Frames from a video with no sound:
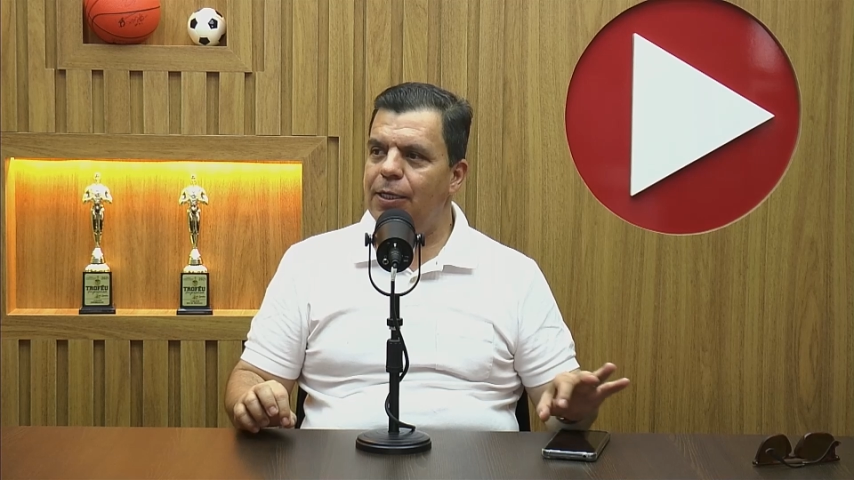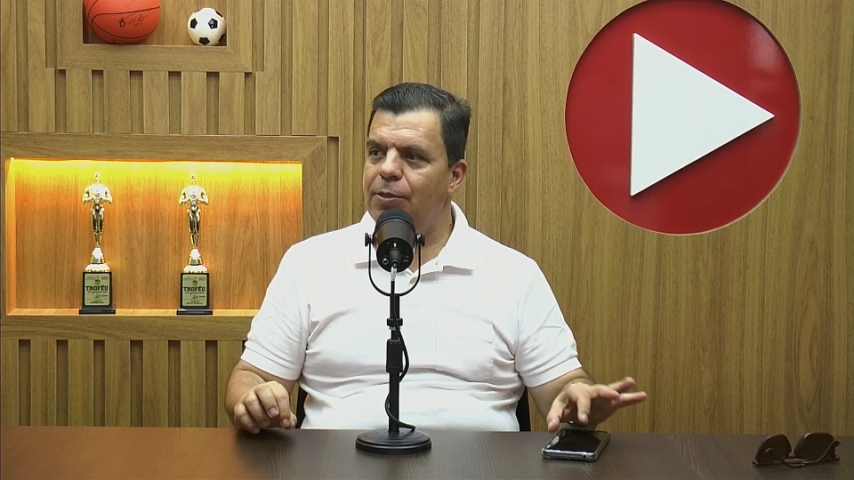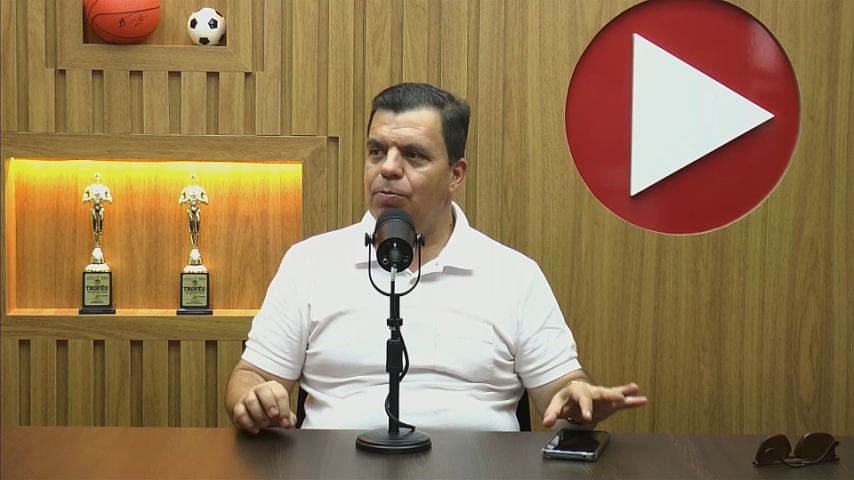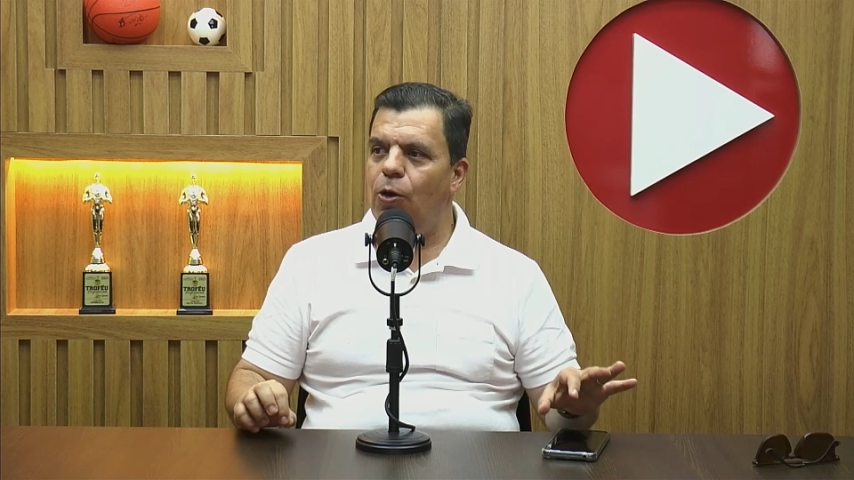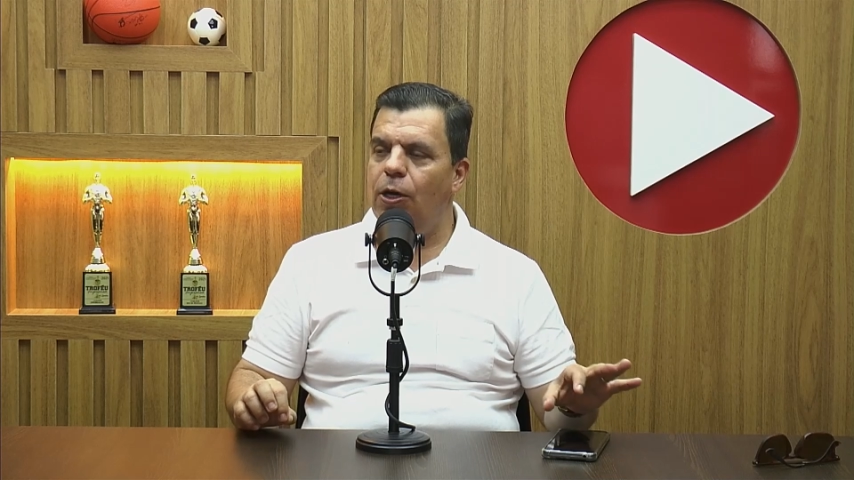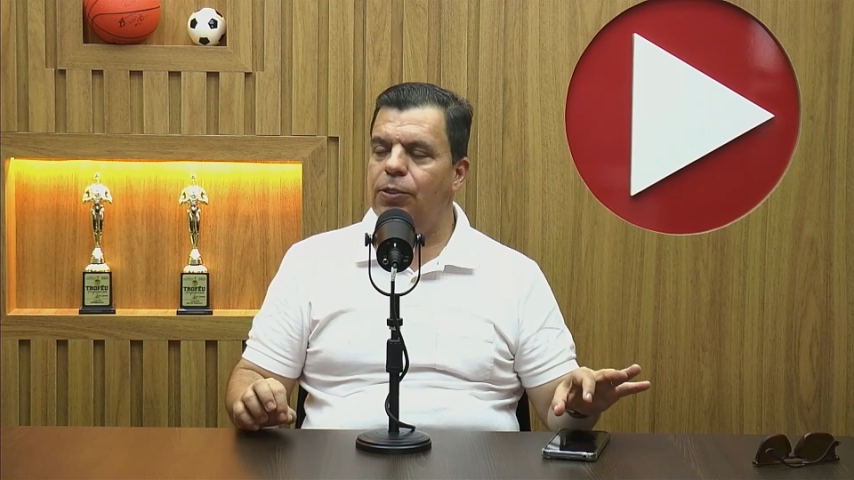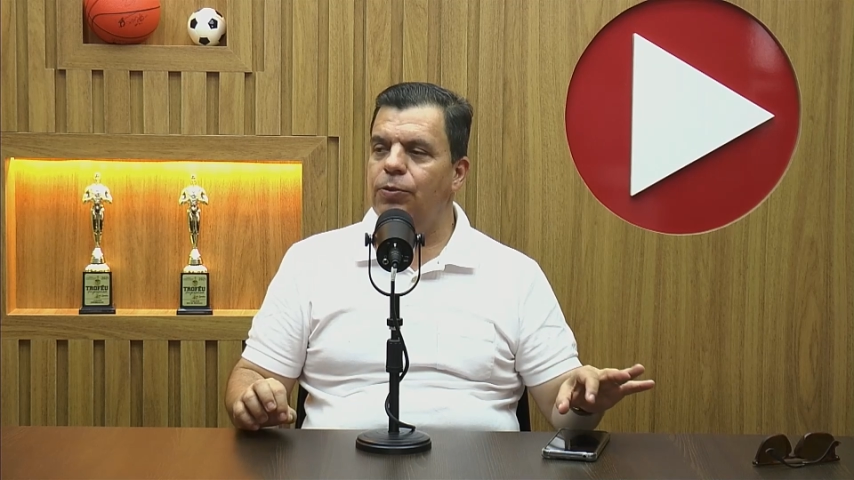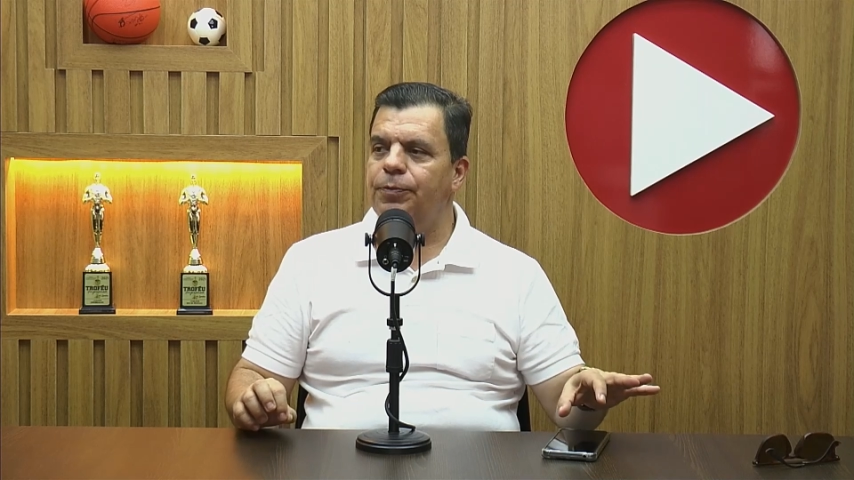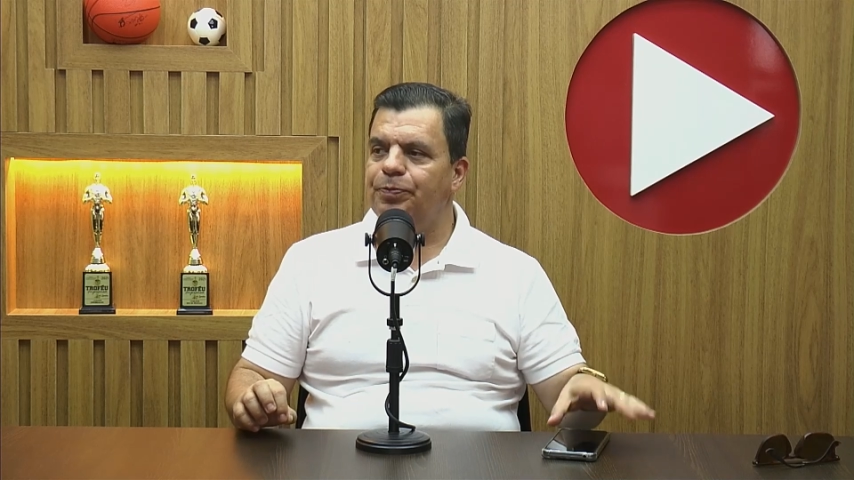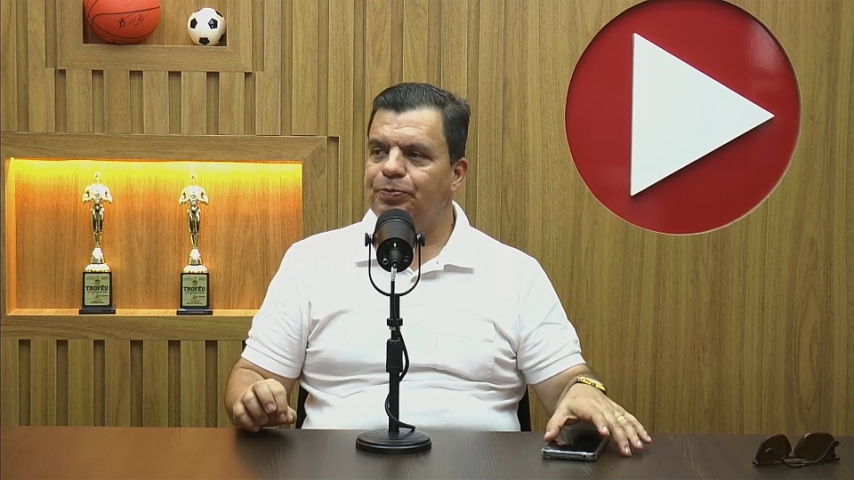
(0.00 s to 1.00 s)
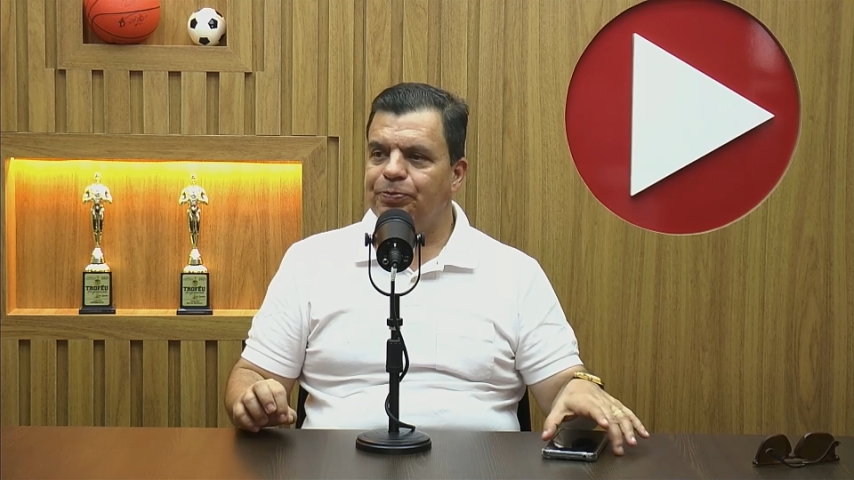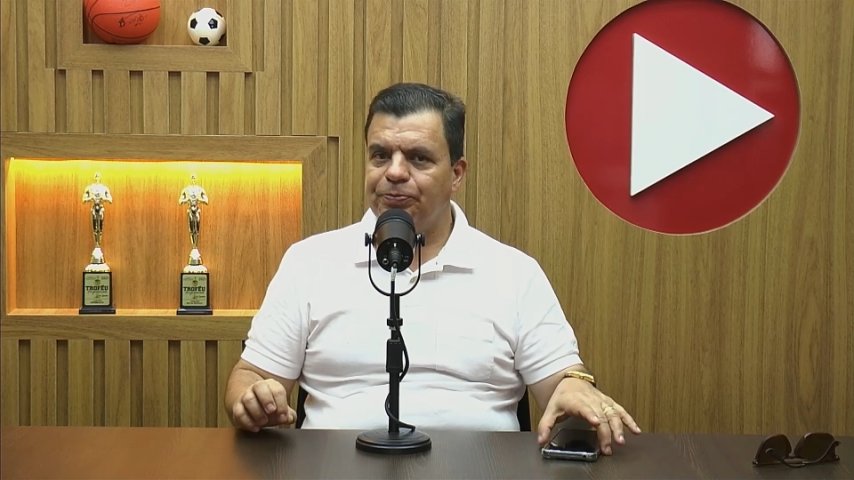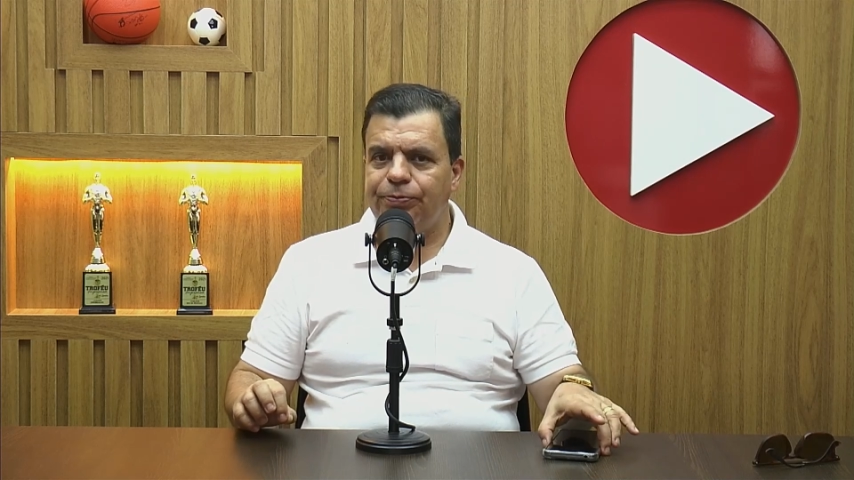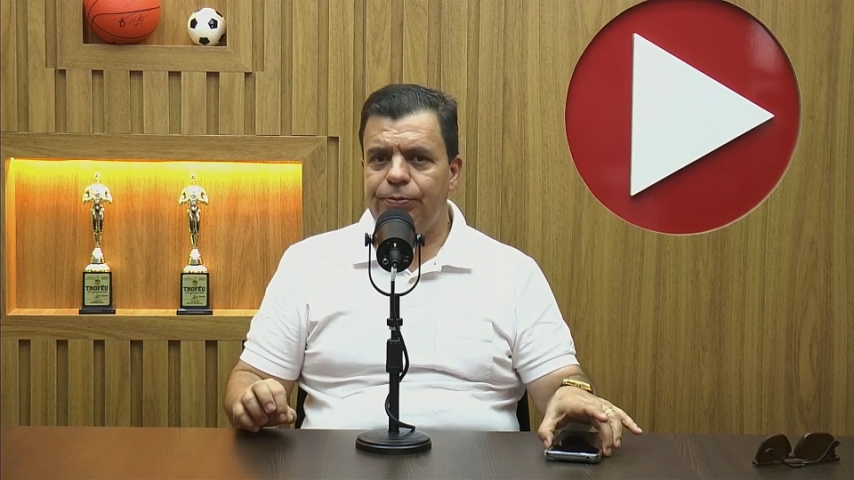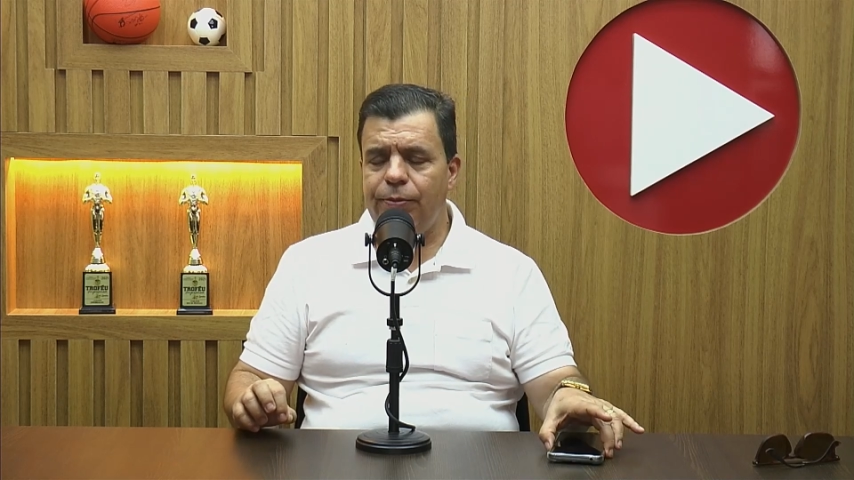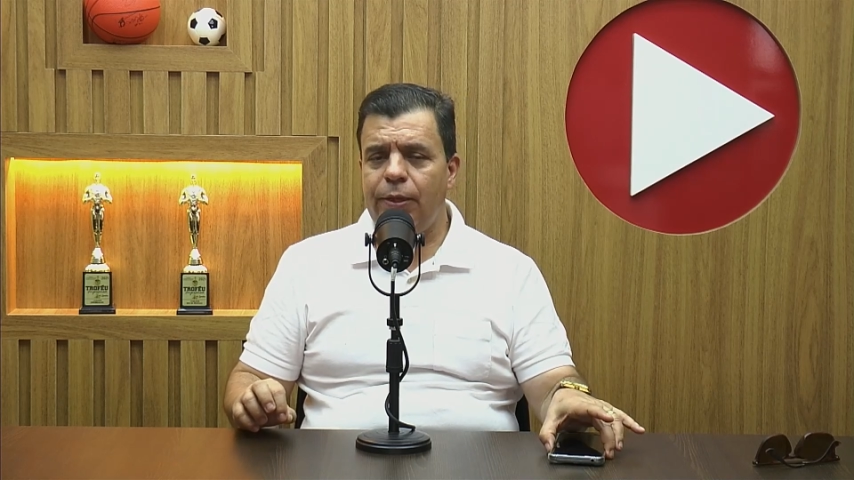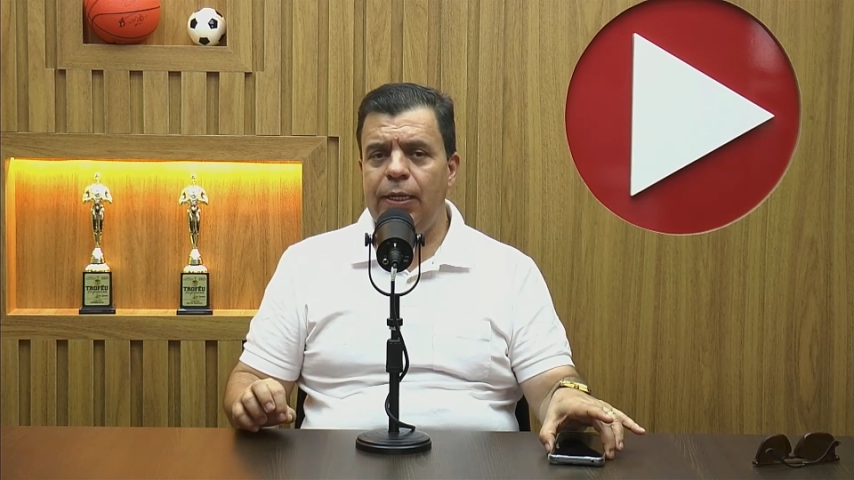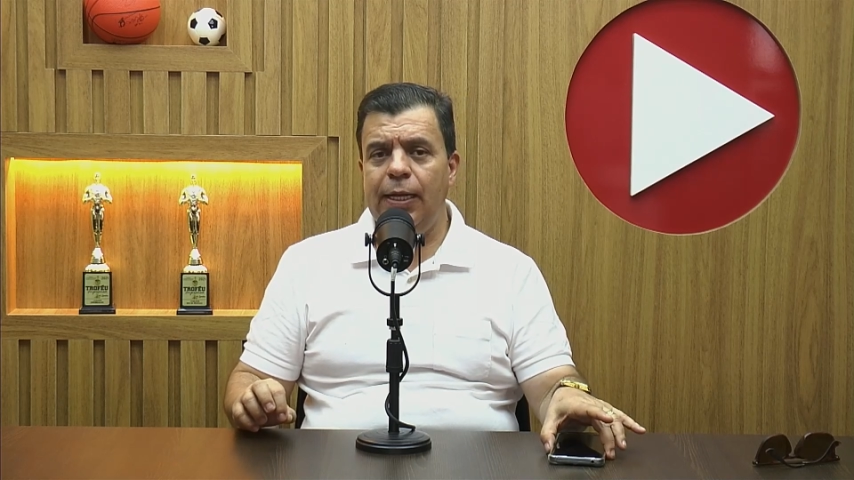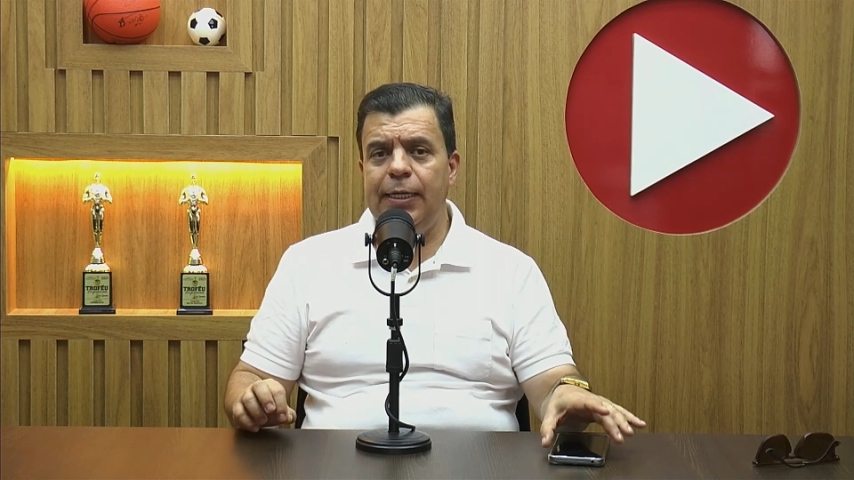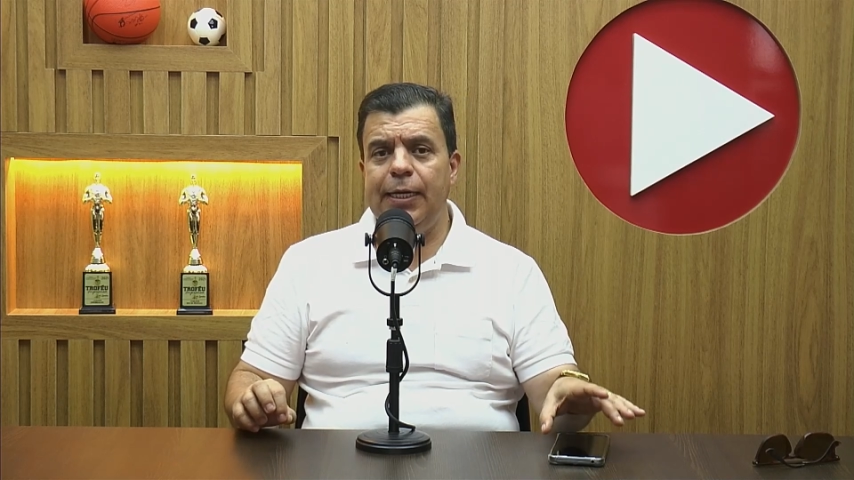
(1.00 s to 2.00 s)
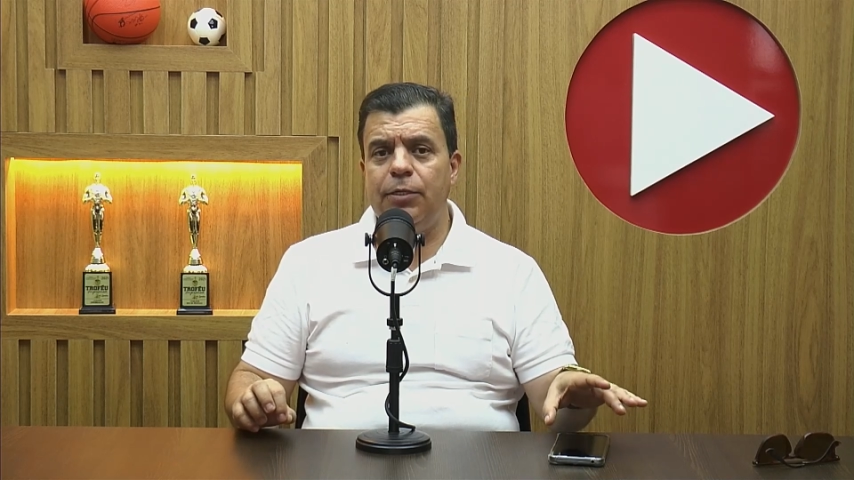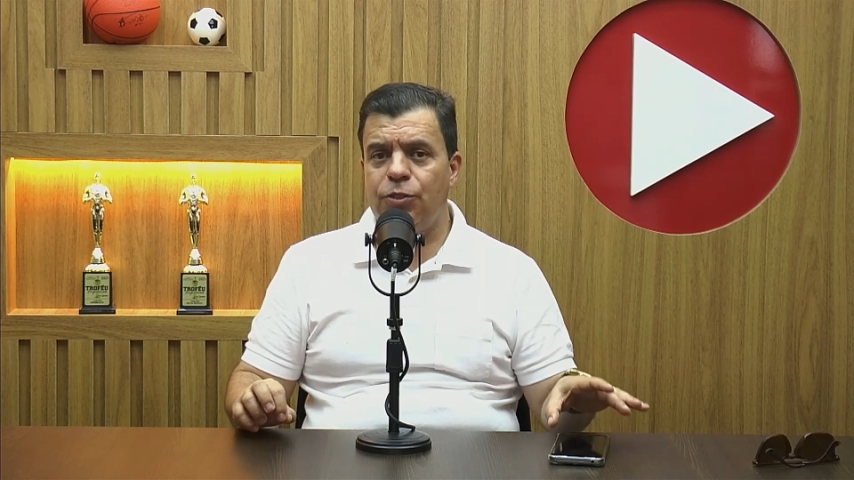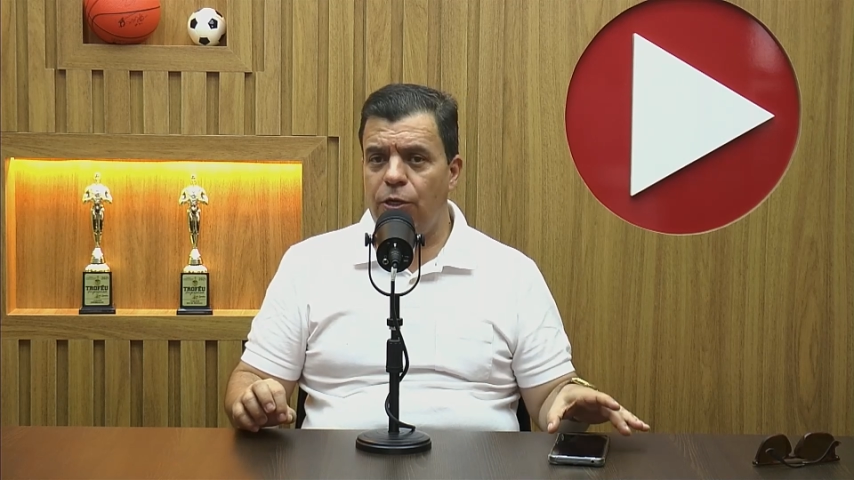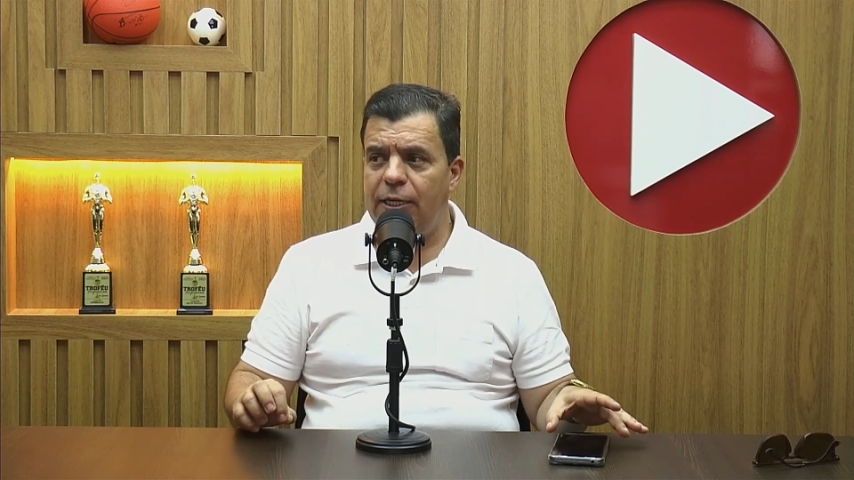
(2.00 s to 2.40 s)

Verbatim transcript: em modo em que ele só